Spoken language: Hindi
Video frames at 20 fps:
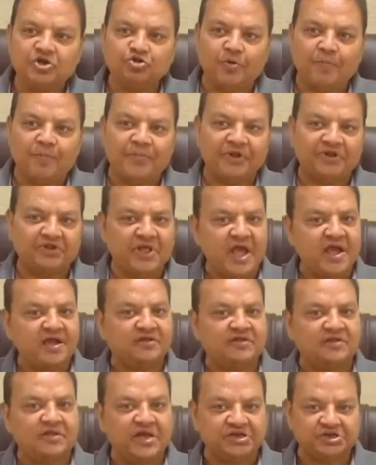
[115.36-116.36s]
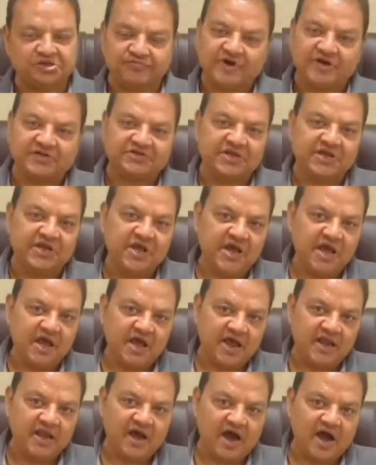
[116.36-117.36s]
तो प्रत्येक देशवासी
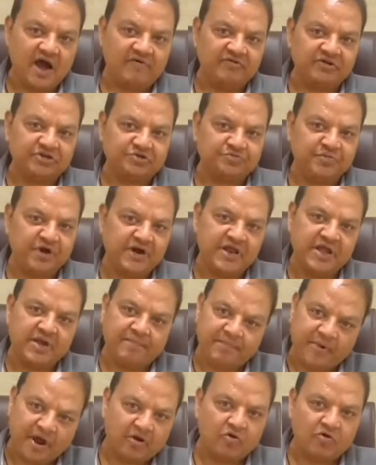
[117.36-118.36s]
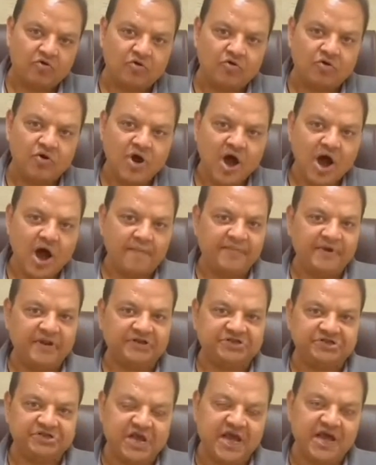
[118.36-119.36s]
इन अविस्मरणीय पलों को अपने
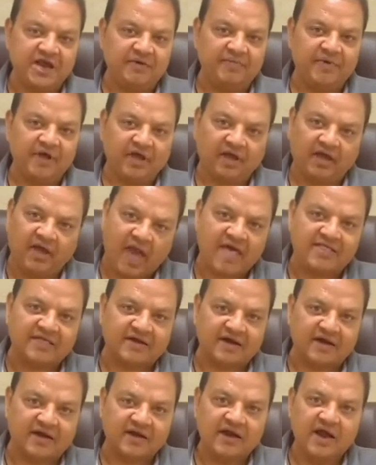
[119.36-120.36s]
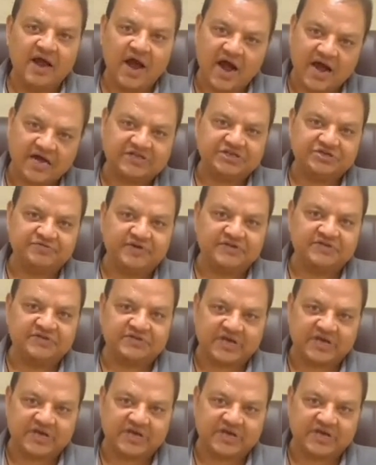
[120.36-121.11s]
जेहन में कैद कर आजीवन